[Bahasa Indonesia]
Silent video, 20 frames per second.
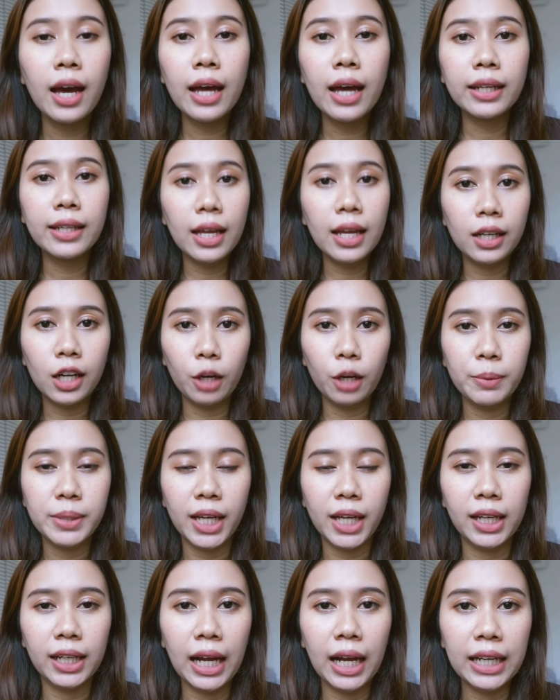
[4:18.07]
dan kalau
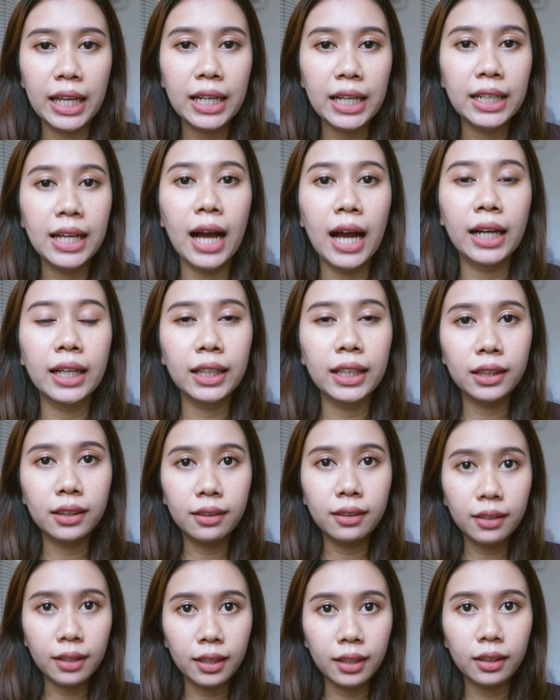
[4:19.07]
misalkan kalian nggak
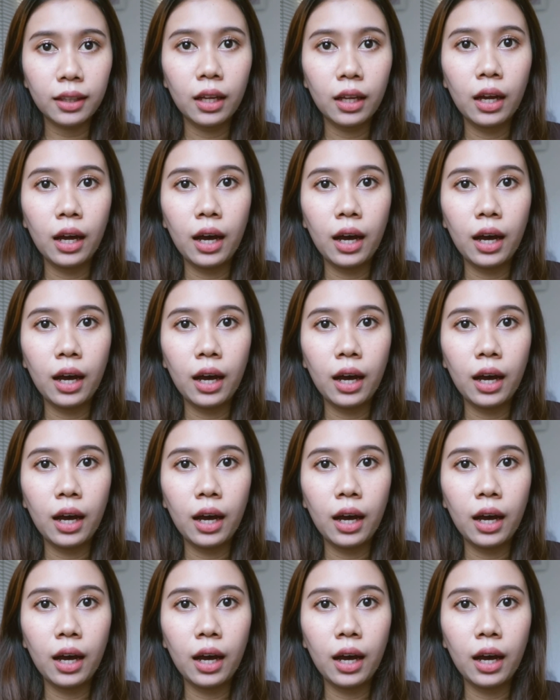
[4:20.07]
ngetrit